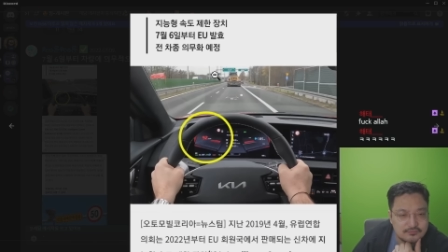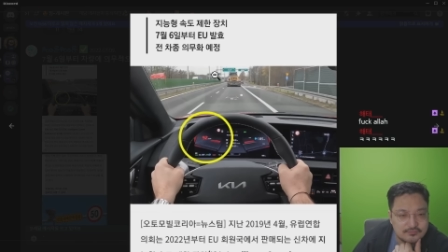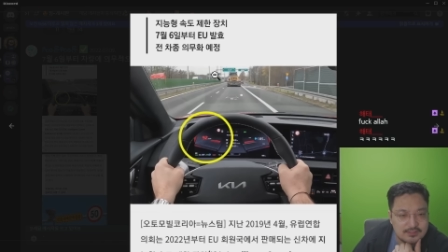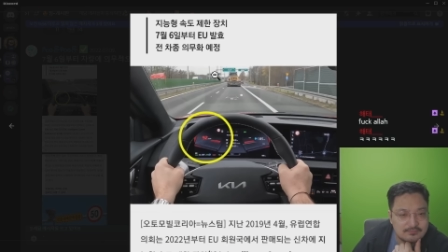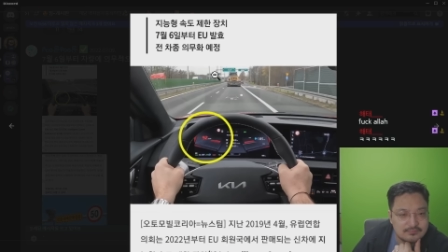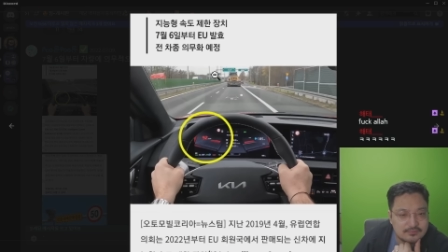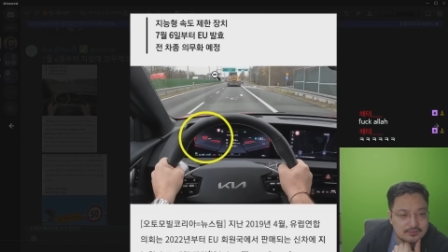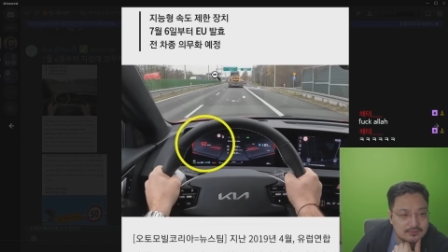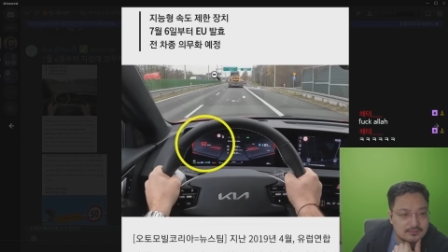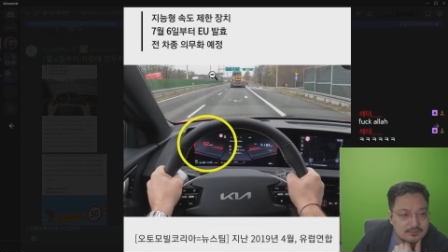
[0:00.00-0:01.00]

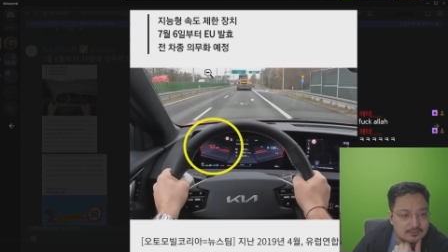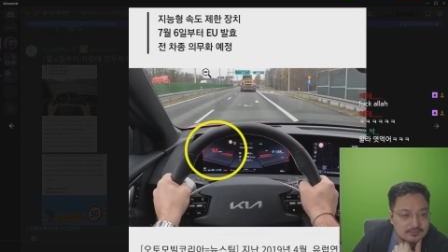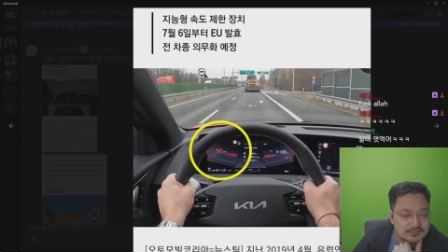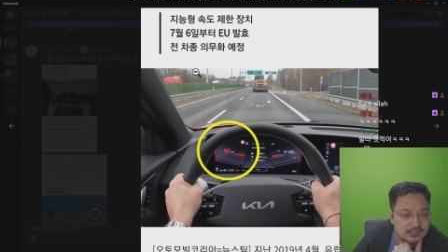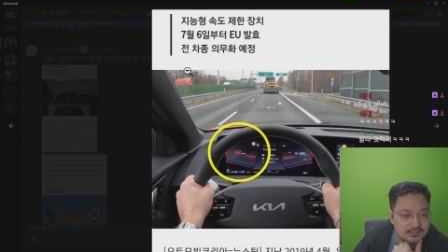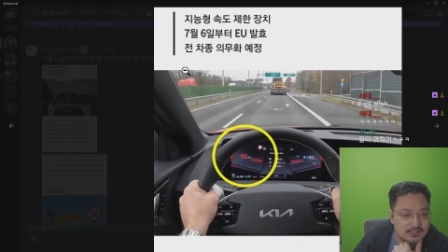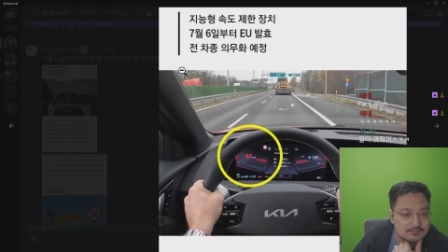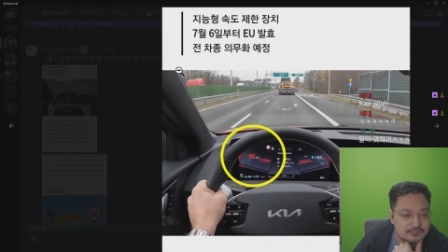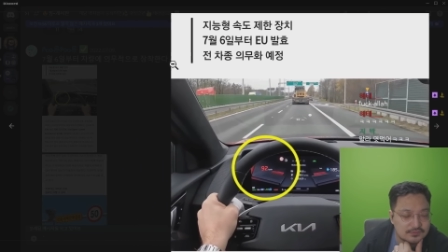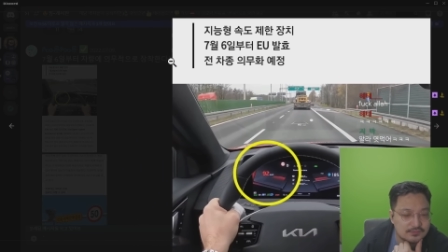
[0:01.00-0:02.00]
육일부터 차량에
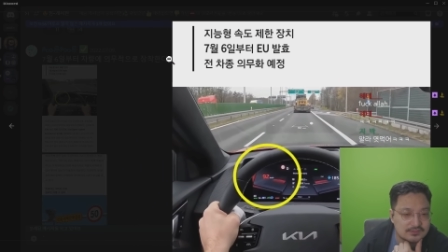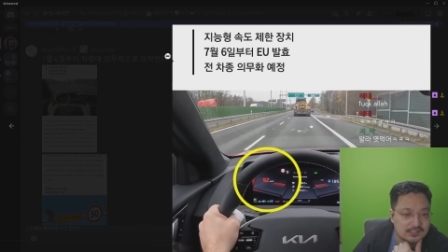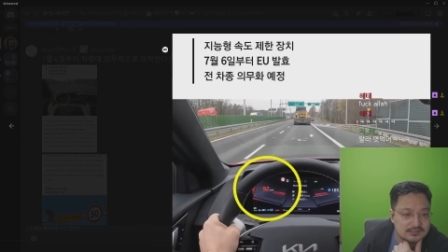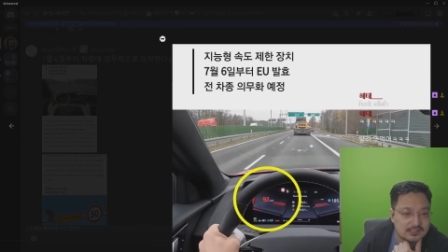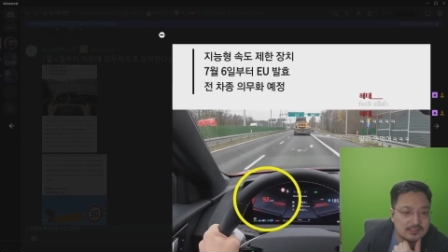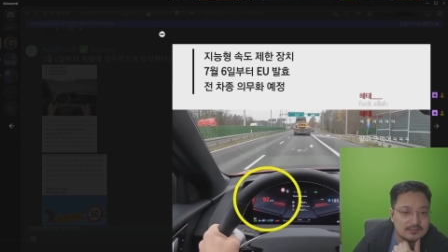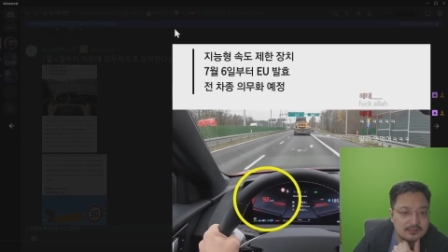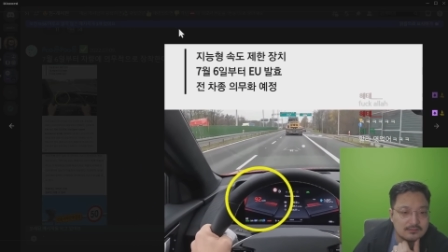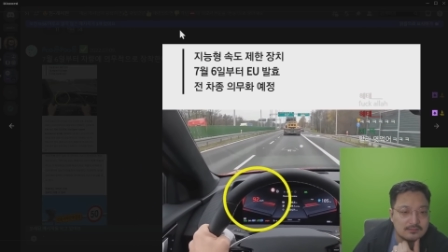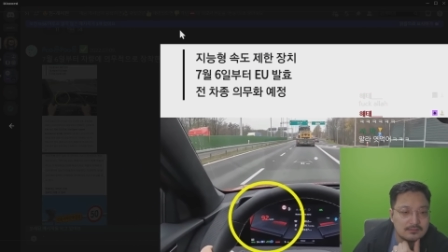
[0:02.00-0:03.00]
의무적으로
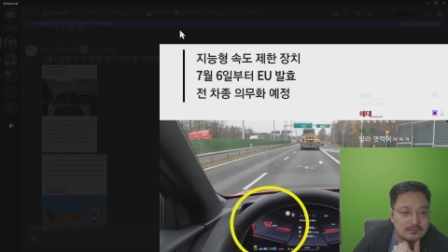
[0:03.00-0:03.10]
장착한다는 거?